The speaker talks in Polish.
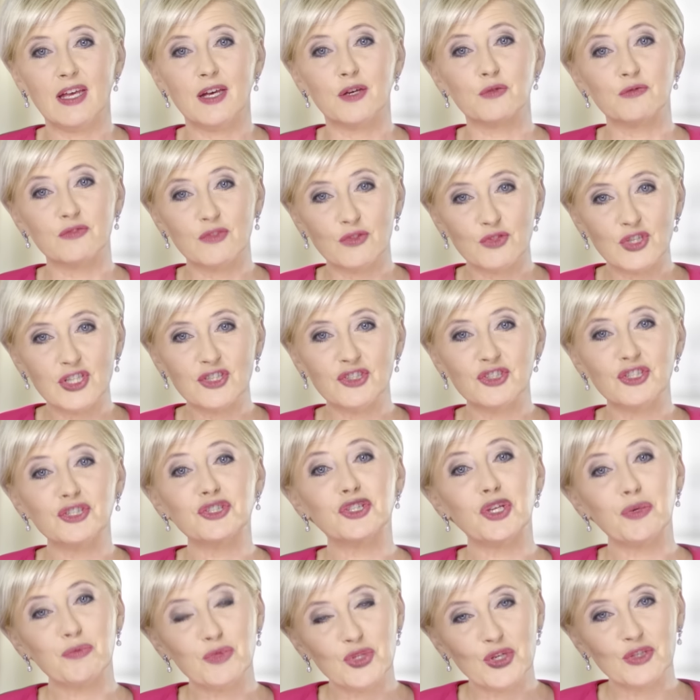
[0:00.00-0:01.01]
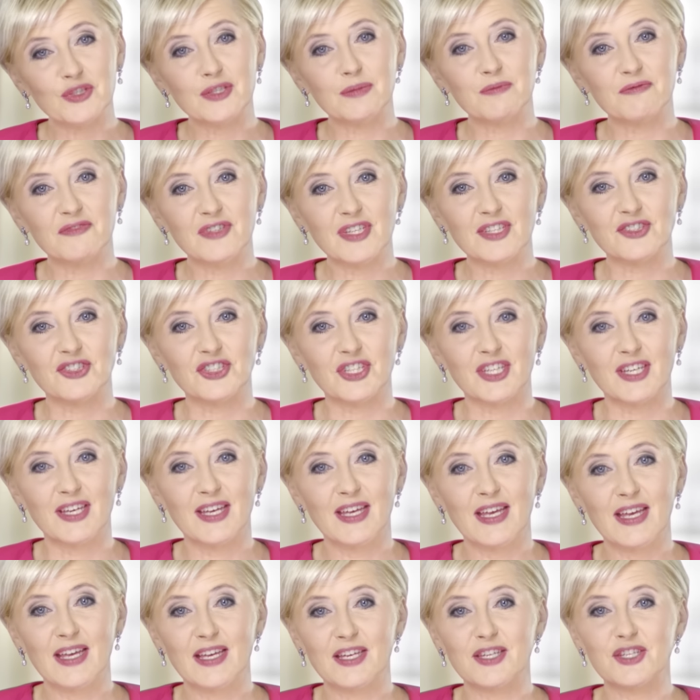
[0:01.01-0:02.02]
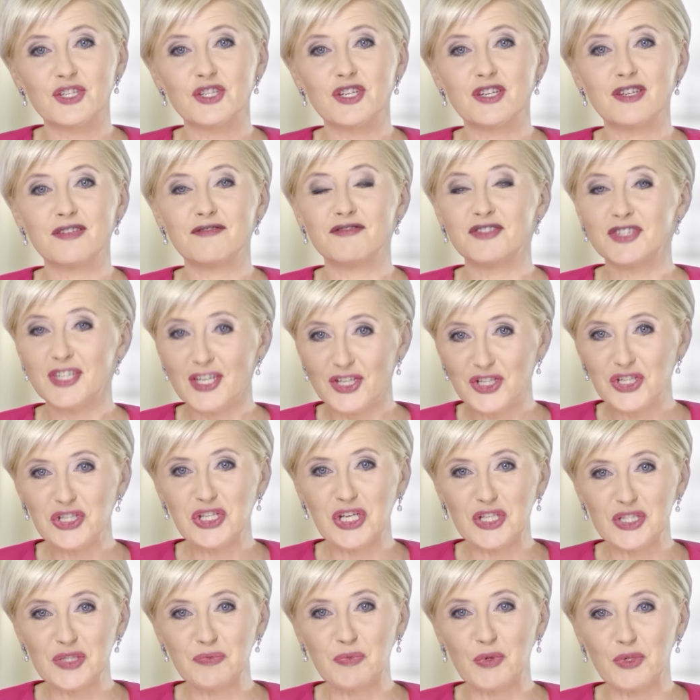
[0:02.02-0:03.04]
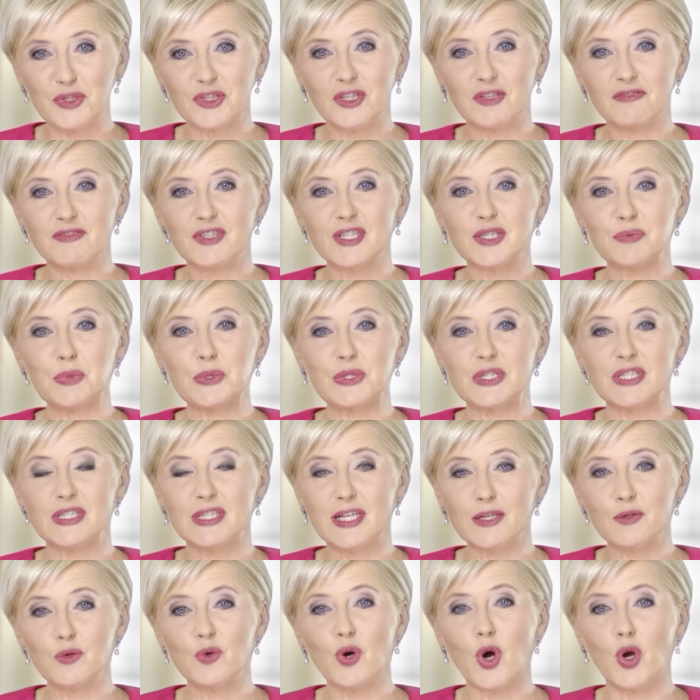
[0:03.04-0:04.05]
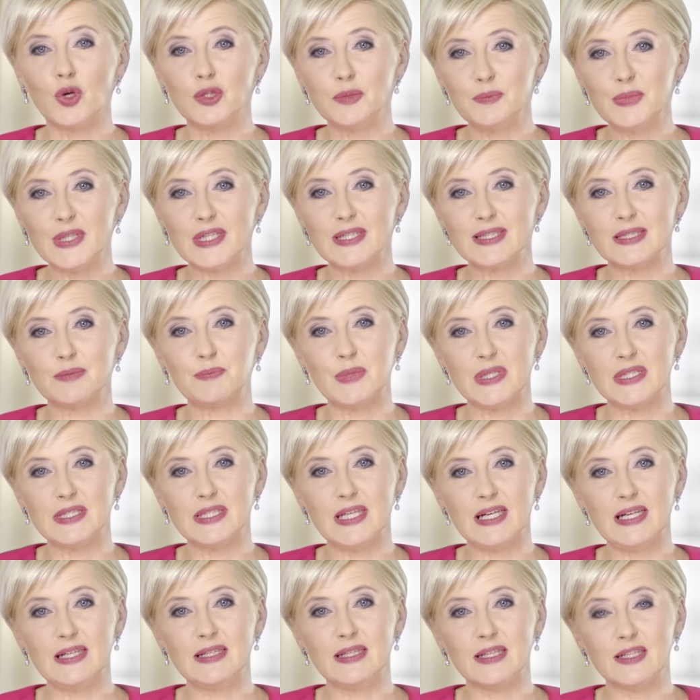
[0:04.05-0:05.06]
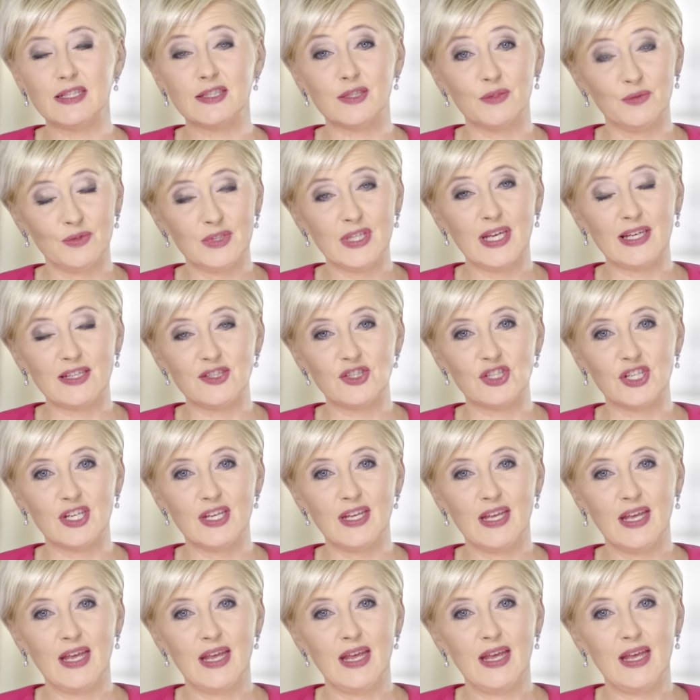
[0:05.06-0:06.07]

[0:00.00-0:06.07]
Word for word: Równocześnie dobrze o tym wiecie, że wydarzenia sportowe spod znaku Olimpiad Specjalnych są także,